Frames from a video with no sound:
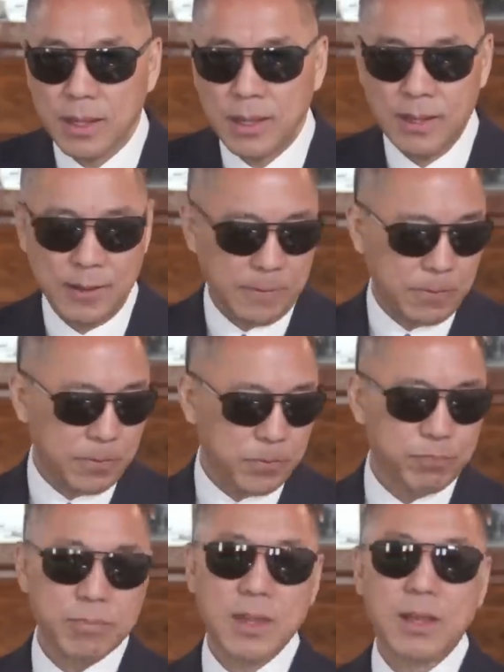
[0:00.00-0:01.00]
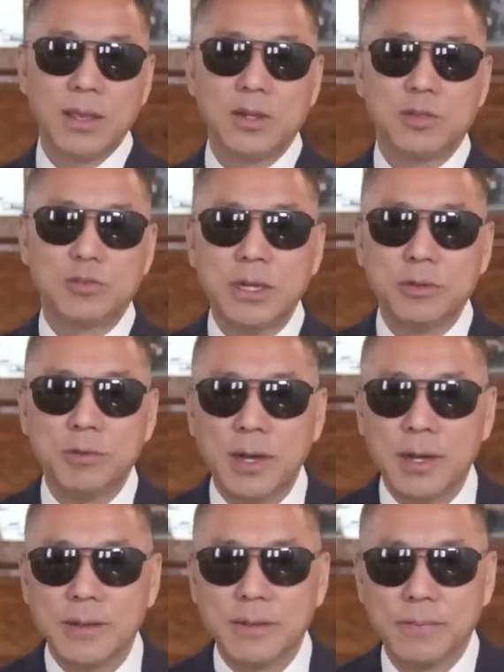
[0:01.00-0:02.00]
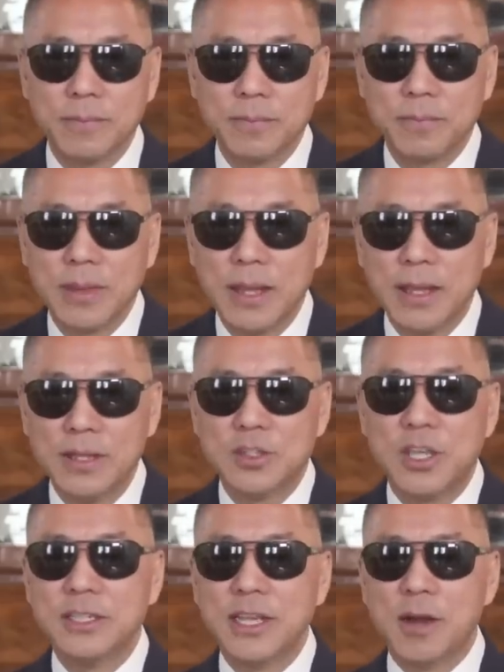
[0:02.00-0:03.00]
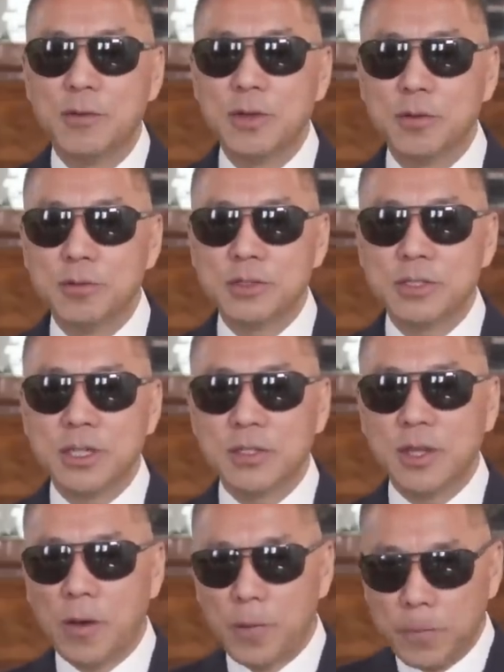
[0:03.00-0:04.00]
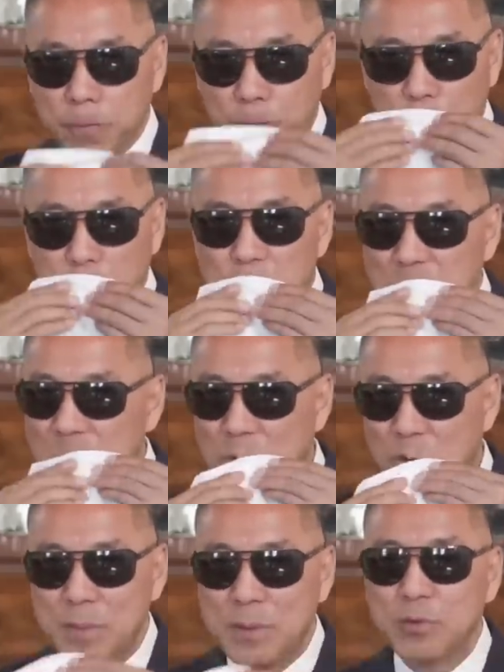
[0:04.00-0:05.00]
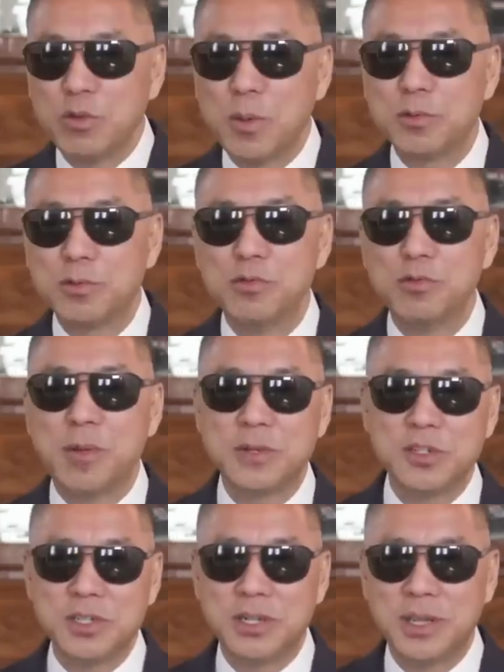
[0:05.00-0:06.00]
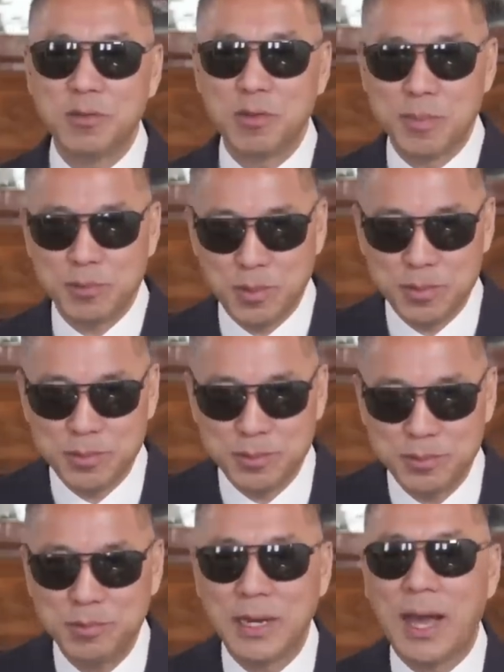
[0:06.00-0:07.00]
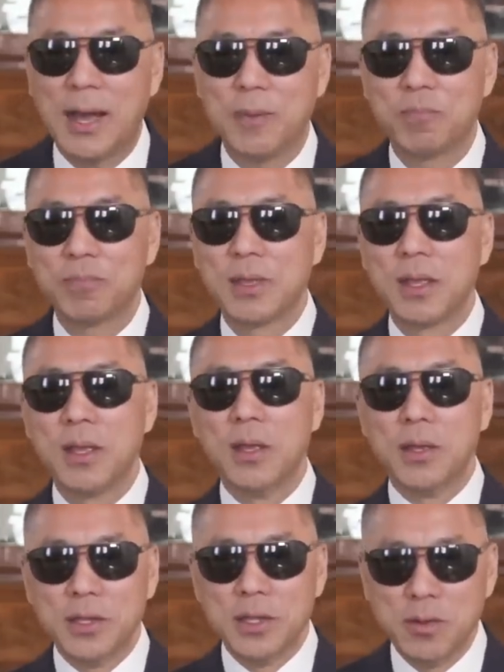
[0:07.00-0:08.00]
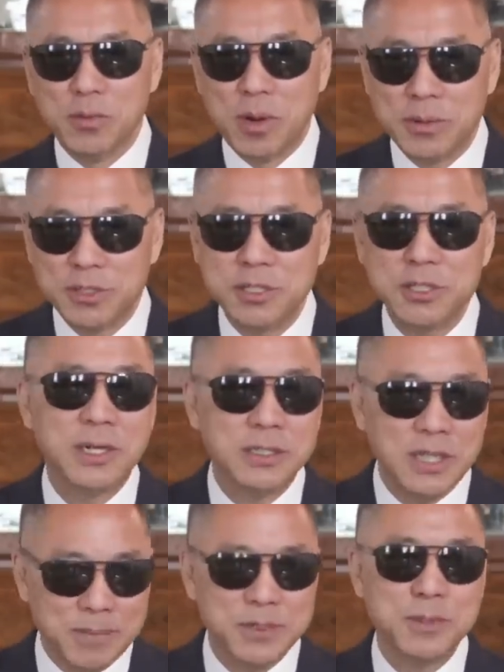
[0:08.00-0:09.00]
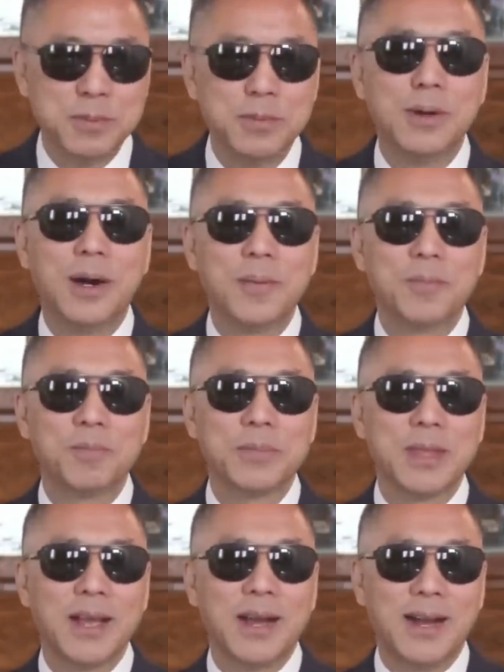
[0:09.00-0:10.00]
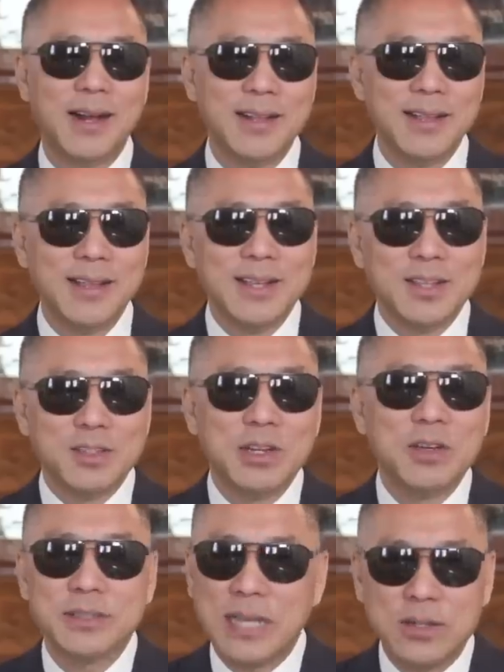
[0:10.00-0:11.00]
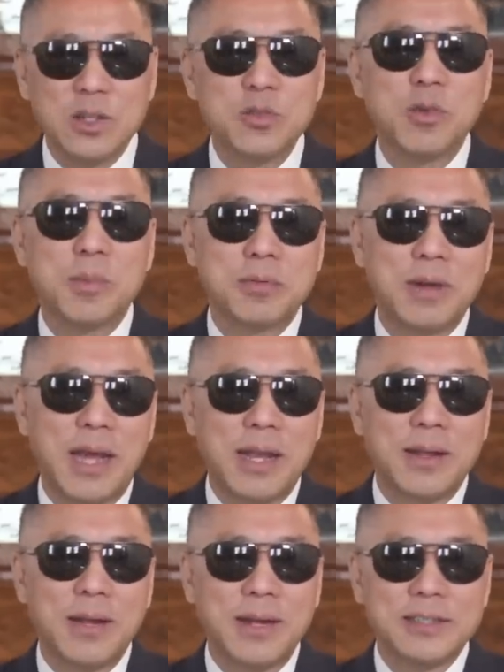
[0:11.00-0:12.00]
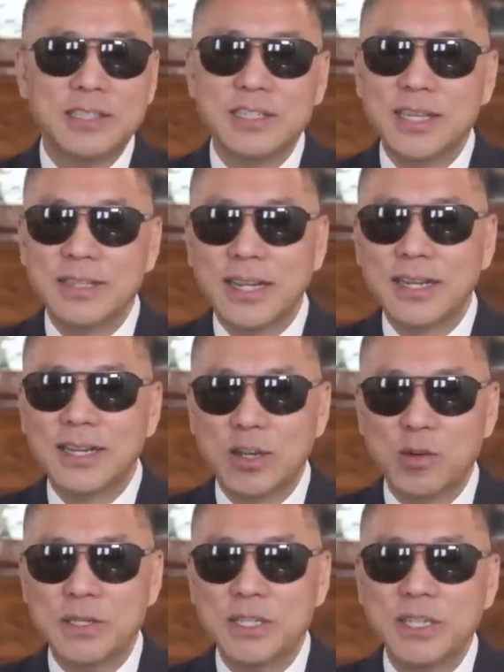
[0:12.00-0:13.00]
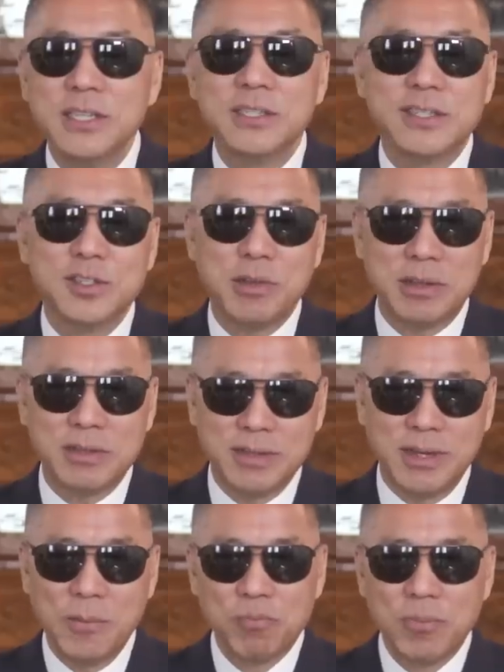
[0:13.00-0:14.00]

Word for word: 啊，所以说天下为公正道，我们做不出，我们是人，我们做不出。对了，因为我们是人，他们是魔，啊，所以说咱真做不出来啊！你现在的给我们一亿次选择，